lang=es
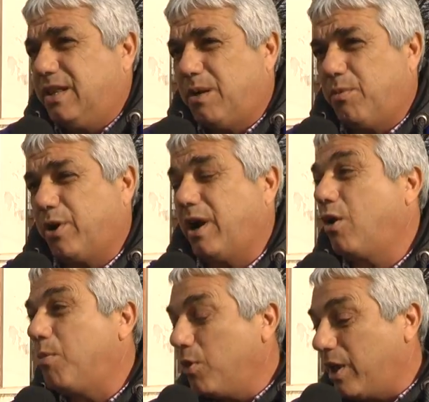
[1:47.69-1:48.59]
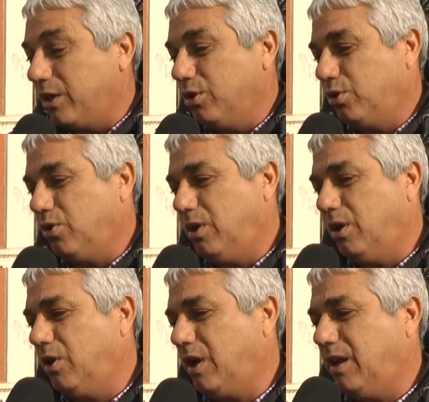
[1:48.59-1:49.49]
estamos reacomodando todo
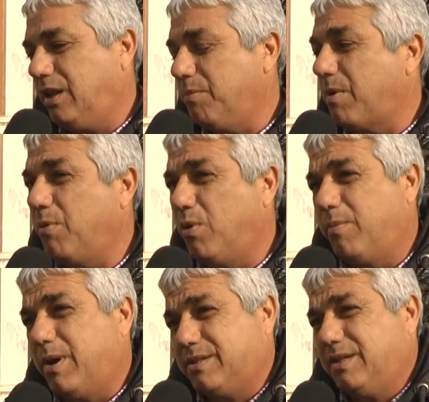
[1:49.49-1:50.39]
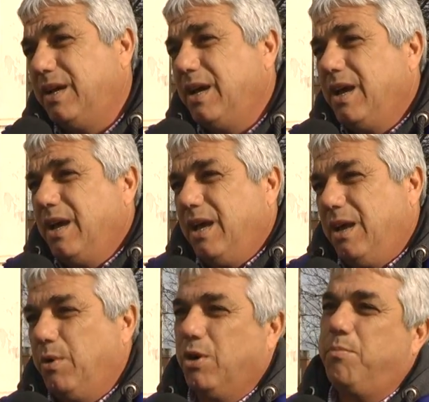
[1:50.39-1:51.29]
lo que es el tema de bombas
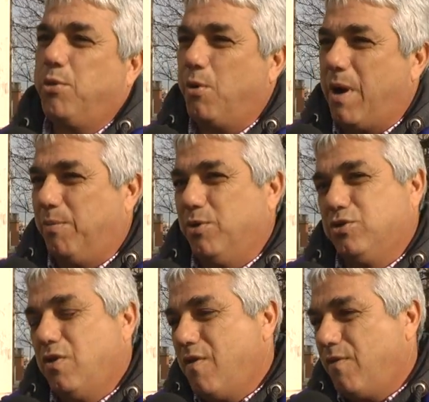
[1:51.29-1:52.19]
y bueno, probamos